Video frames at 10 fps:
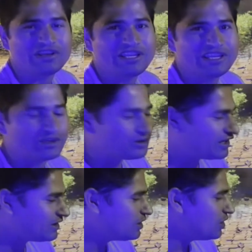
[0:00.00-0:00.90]
फील ही नहीं हो रहा
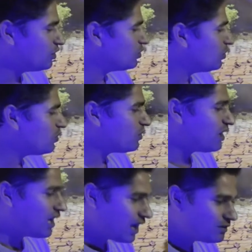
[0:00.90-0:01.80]
है तो
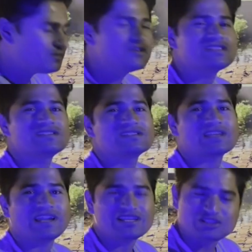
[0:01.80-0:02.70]
अब हम इस
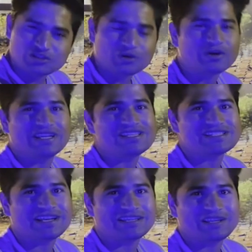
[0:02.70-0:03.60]
सारे चीज़ों को टेस्ट
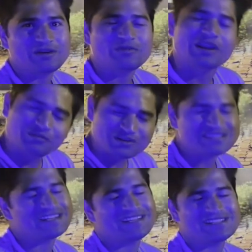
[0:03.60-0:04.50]
करते हैं फिर आपको
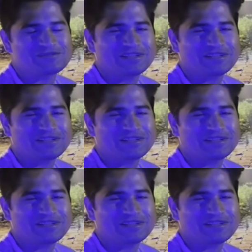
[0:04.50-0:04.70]
इसका टेस्ट